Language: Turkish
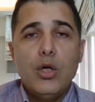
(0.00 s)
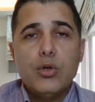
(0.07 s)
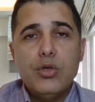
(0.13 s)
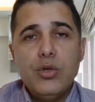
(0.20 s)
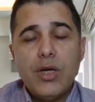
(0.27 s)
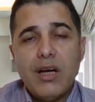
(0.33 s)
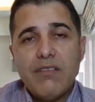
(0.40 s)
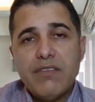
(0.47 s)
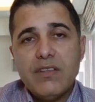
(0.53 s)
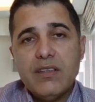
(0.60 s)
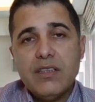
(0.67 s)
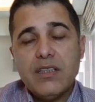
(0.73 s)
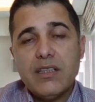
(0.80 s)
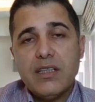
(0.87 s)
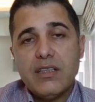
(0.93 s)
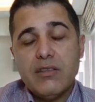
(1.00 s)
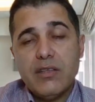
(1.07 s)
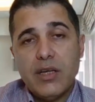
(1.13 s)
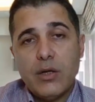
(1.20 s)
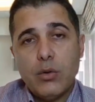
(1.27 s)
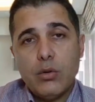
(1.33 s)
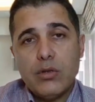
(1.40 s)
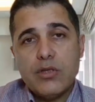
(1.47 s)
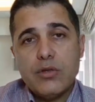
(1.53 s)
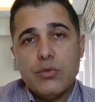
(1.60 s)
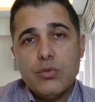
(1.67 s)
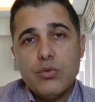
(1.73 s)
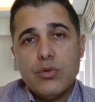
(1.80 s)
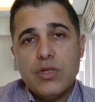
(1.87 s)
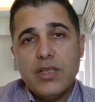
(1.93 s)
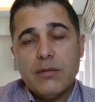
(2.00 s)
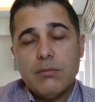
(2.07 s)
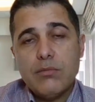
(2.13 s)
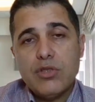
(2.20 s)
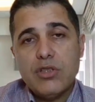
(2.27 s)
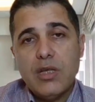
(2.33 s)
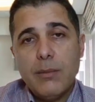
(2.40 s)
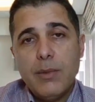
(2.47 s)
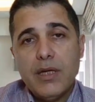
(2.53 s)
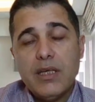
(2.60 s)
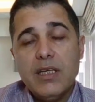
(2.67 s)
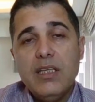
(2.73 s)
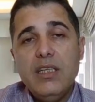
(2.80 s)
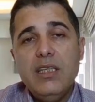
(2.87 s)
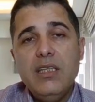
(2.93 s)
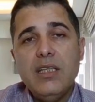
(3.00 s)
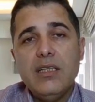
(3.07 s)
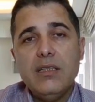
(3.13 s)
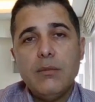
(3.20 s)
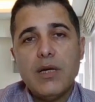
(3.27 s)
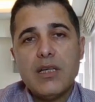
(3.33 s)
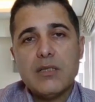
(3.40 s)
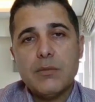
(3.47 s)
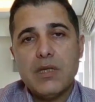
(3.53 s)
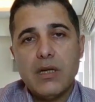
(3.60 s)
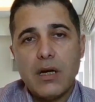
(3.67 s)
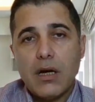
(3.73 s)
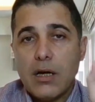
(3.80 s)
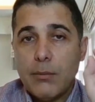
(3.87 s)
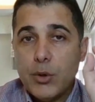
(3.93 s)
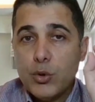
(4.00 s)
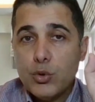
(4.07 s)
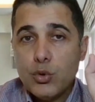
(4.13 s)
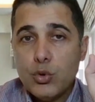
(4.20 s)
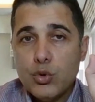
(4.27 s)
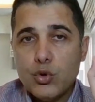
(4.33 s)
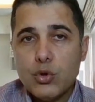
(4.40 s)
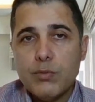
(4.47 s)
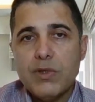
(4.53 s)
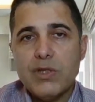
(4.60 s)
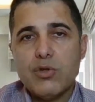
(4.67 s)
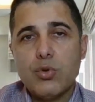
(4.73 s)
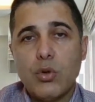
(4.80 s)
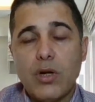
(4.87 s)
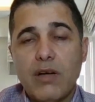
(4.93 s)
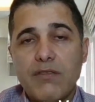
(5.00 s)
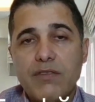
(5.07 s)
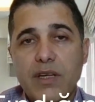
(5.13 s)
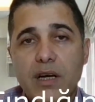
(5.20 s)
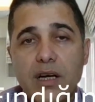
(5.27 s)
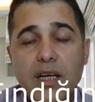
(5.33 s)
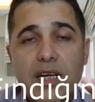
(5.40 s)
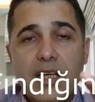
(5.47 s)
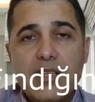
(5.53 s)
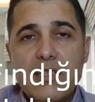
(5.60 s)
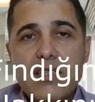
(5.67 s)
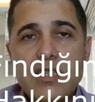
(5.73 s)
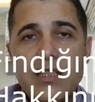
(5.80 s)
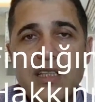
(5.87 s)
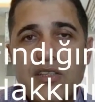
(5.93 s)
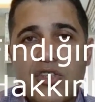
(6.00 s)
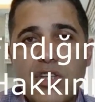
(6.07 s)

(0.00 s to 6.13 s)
Dünya fındık rekoltesinin %70'i demek inanılmaz bir rakam. Küçücük bir coğrafya. Rize'de